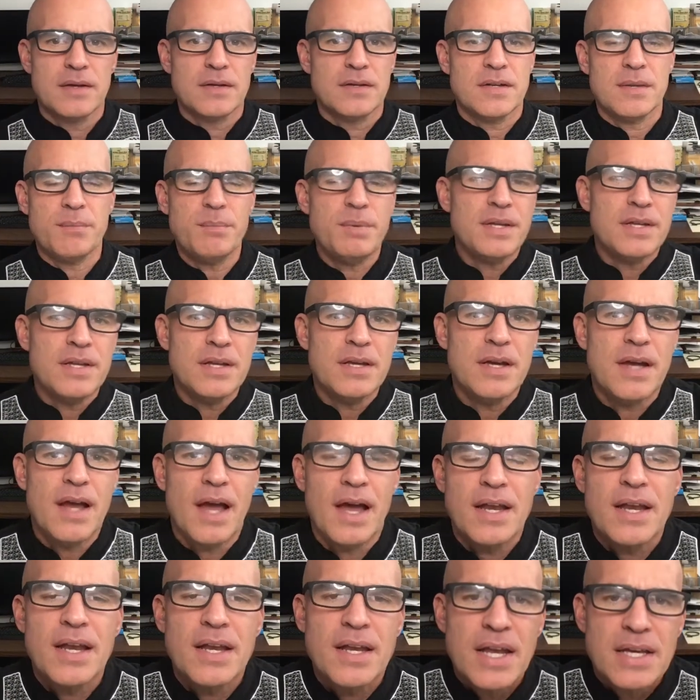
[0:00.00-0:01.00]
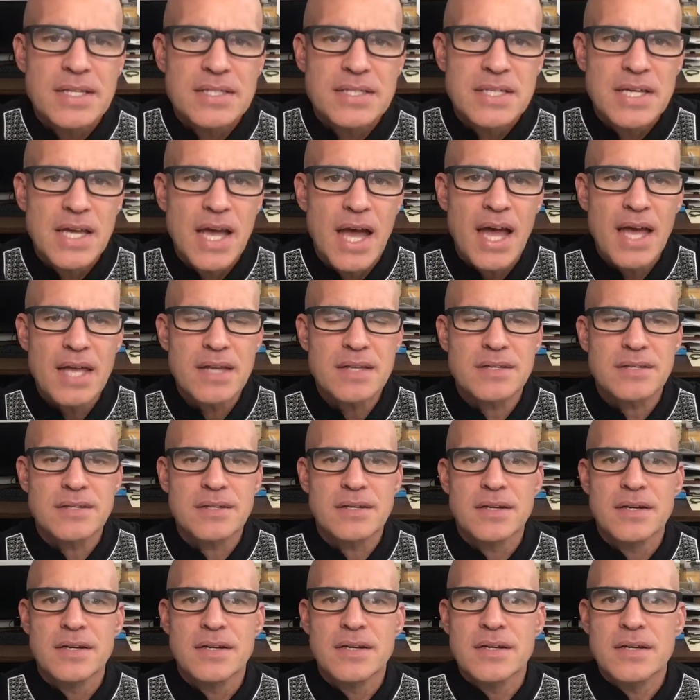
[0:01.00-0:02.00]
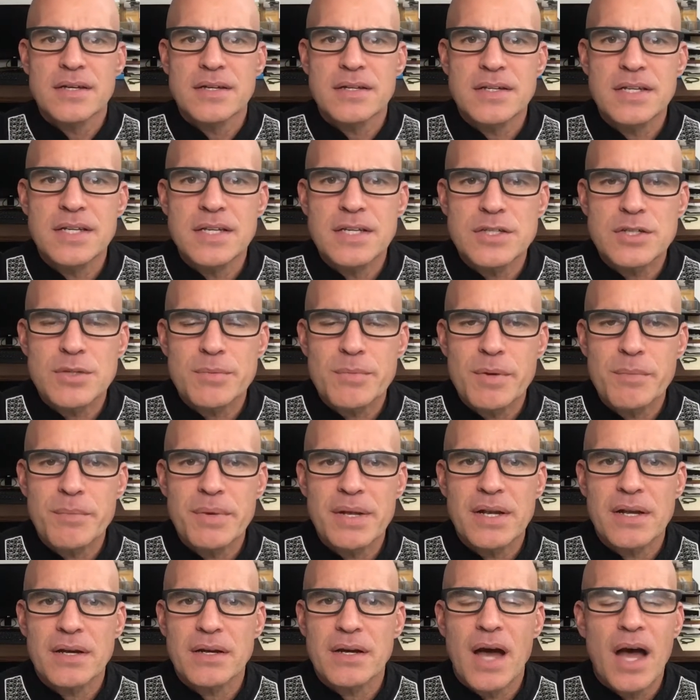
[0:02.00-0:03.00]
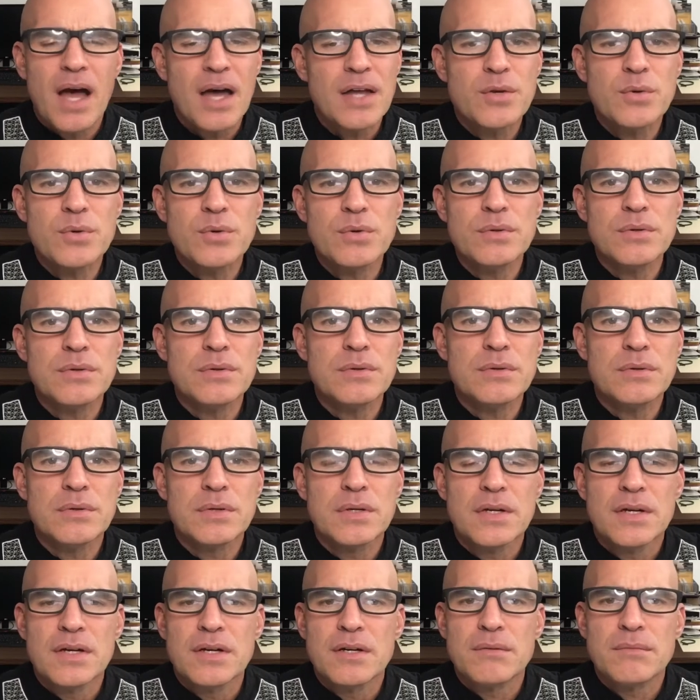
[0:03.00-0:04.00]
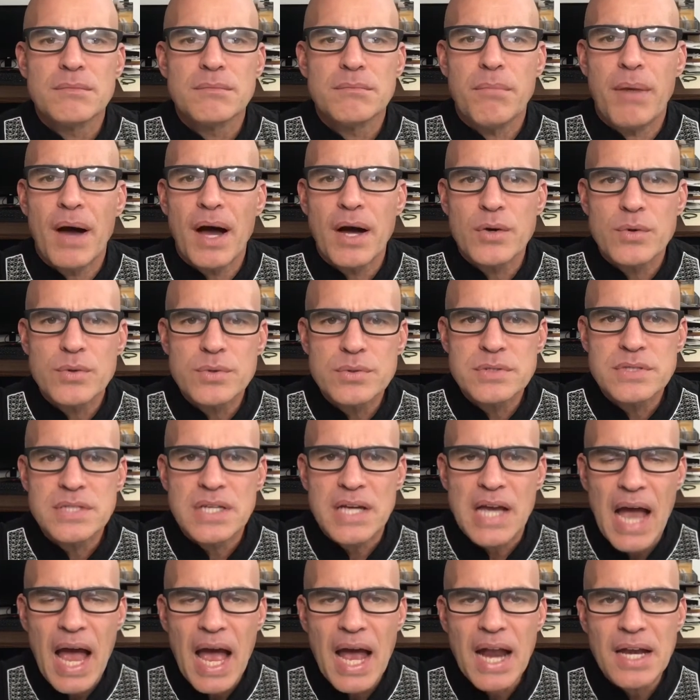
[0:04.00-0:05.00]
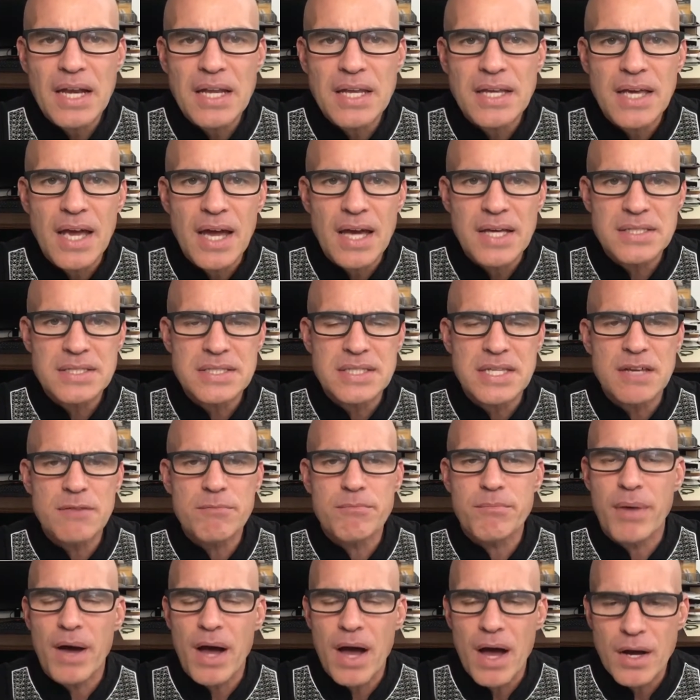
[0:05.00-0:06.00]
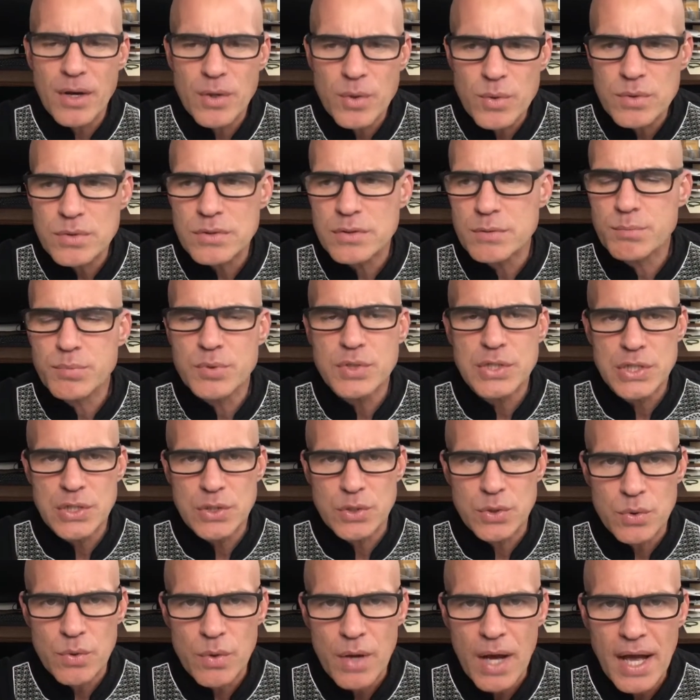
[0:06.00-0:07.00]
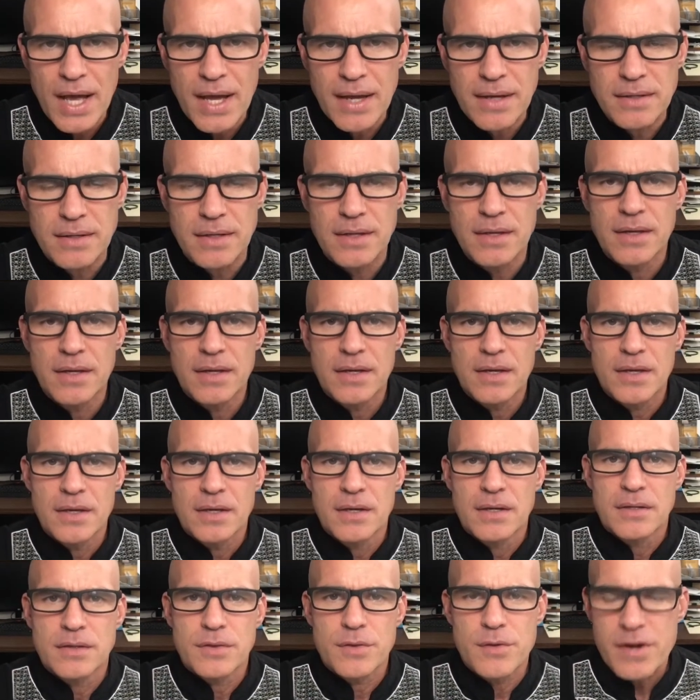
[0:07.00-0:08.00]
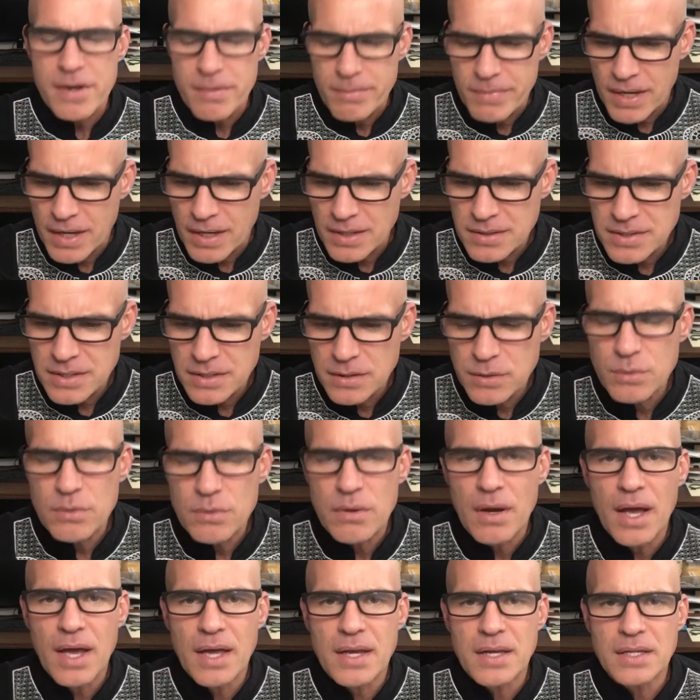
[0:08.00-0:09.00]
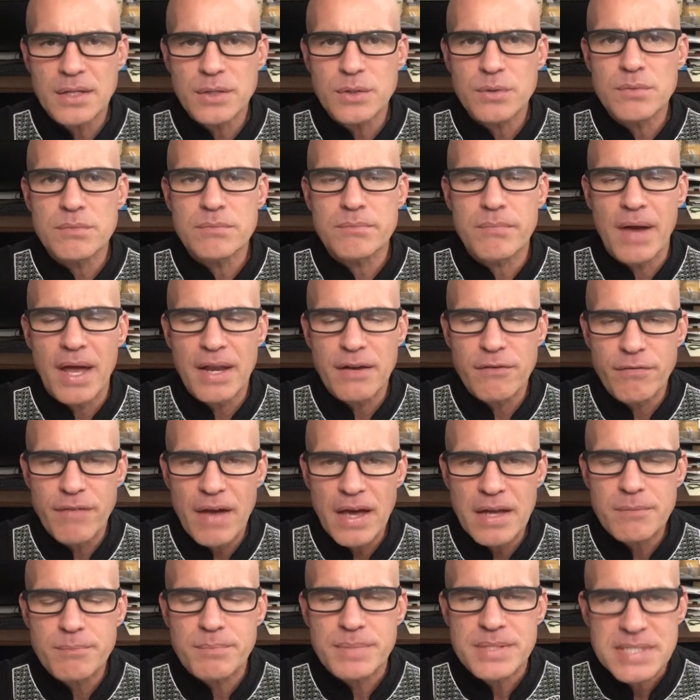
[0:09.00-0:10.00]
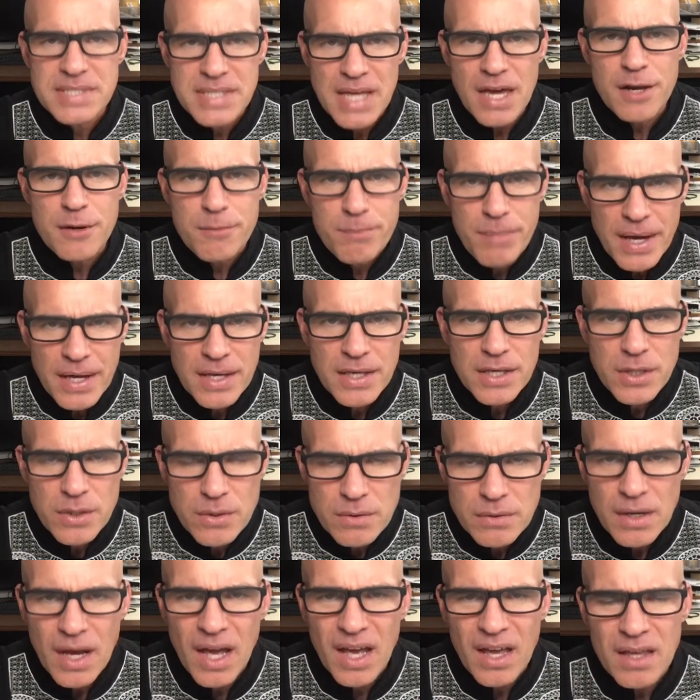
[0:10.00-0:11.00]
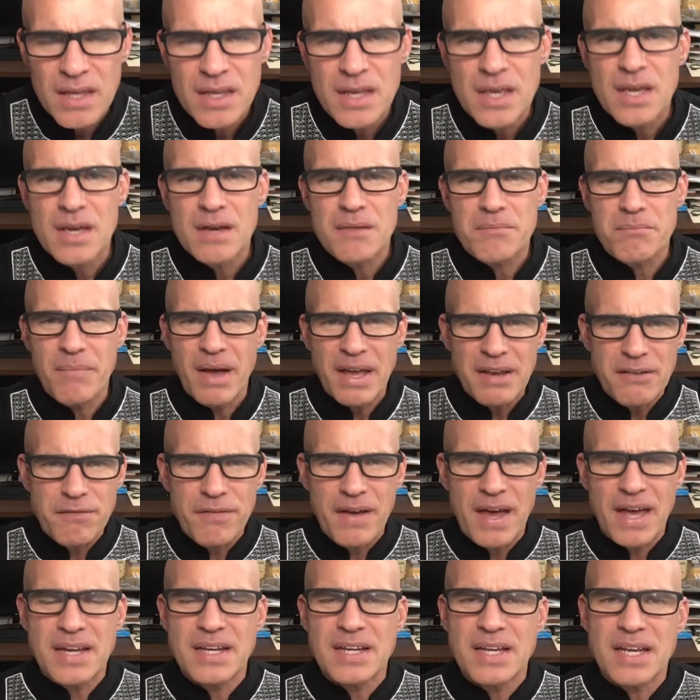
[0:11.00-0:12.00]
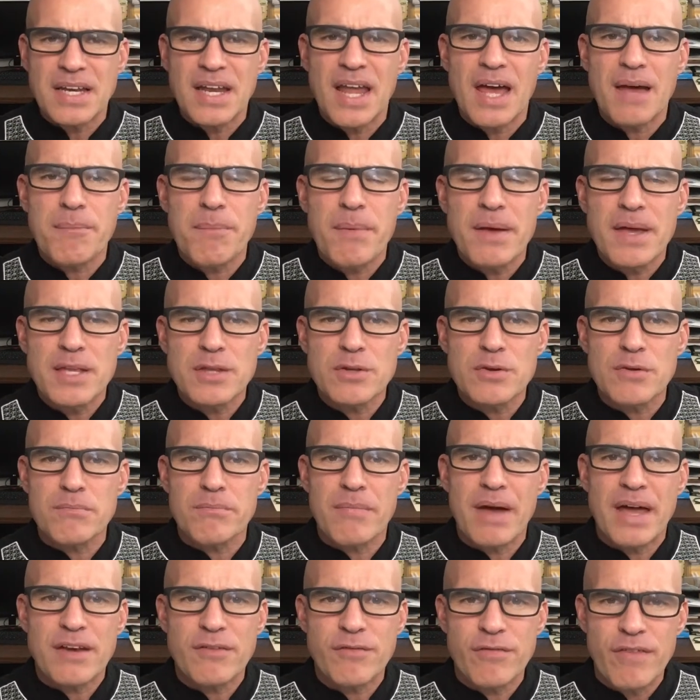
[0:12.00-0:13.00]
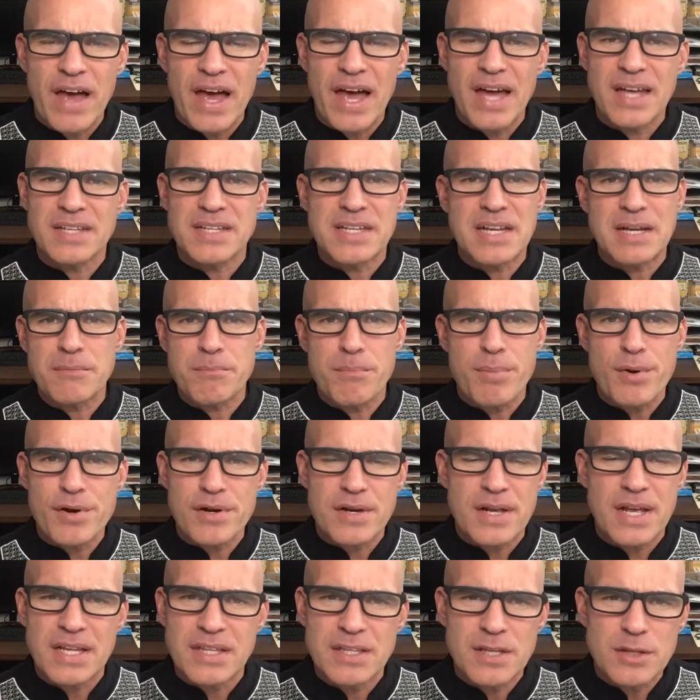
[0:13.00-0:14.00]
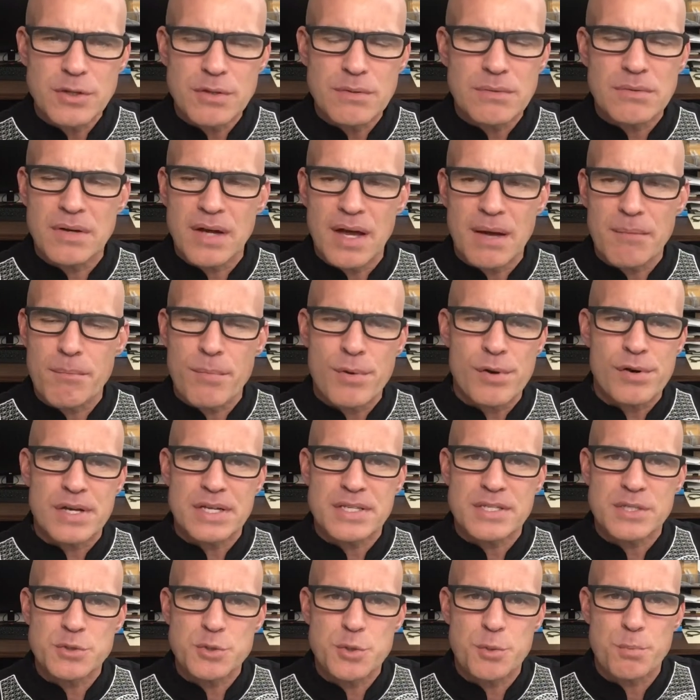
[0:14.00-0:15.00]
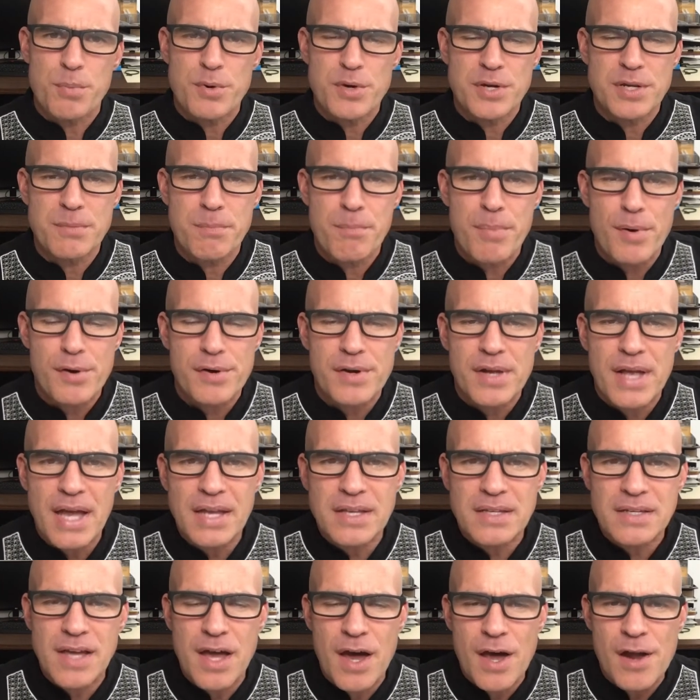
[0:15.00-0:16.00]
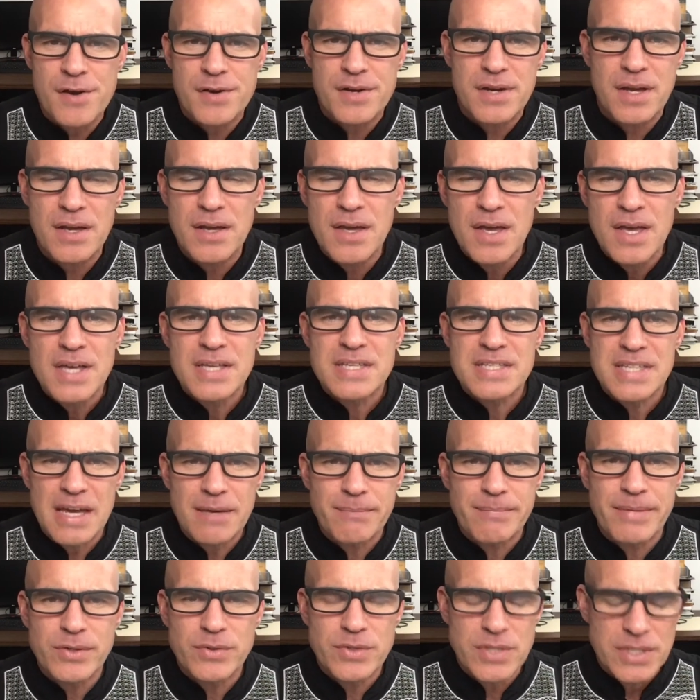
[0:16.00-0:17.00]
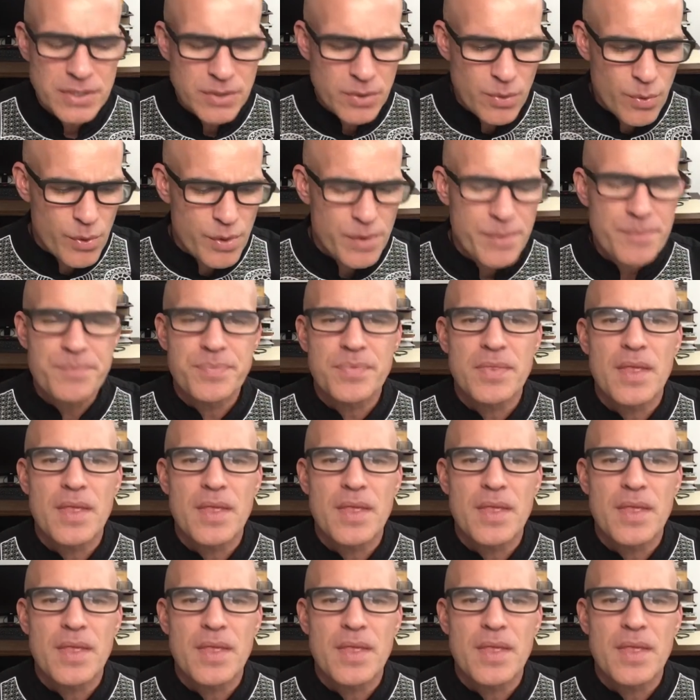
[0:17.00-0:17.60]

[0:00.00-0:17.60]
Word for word: Tapi dia nggak ada nasihat. Dia cuma bilang, aduh, bagus sekali Yasti, bagus, puji Tuhan. Terima kasih Tuhan itu manfaat besar bagi you. Hah? Manfaat kenapa itu manfaat dan berkat itu nggak merasa seperti berkat karena saya mau tidur.